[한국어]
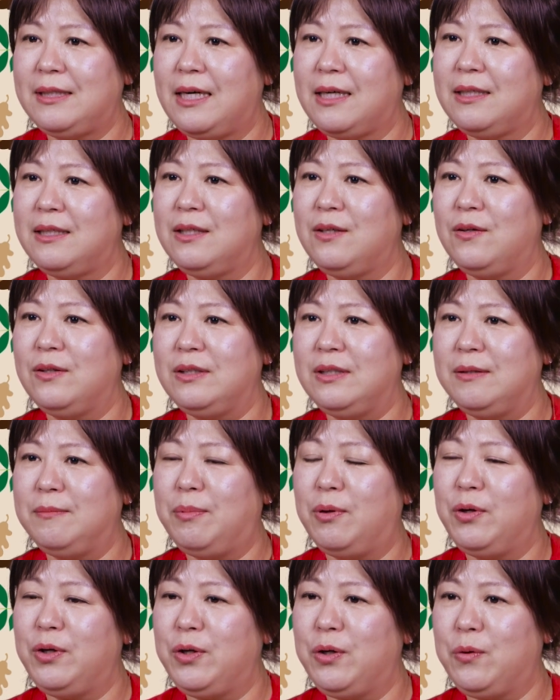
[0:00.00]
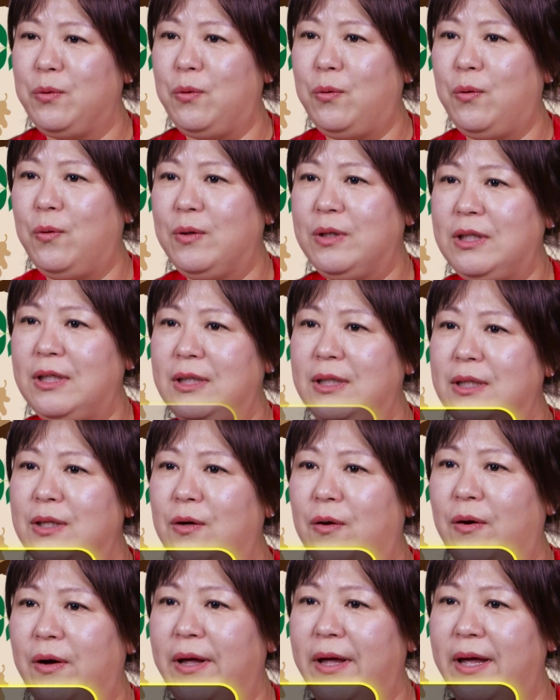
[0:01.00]
작은 거는 버리고 큰
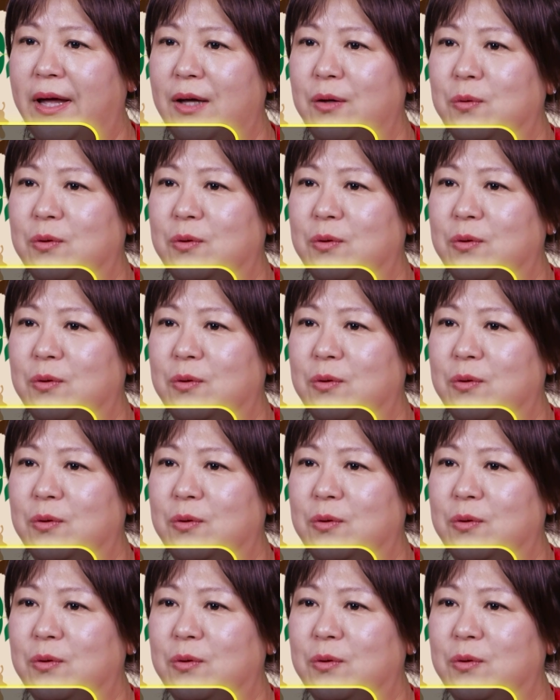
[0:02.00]
거에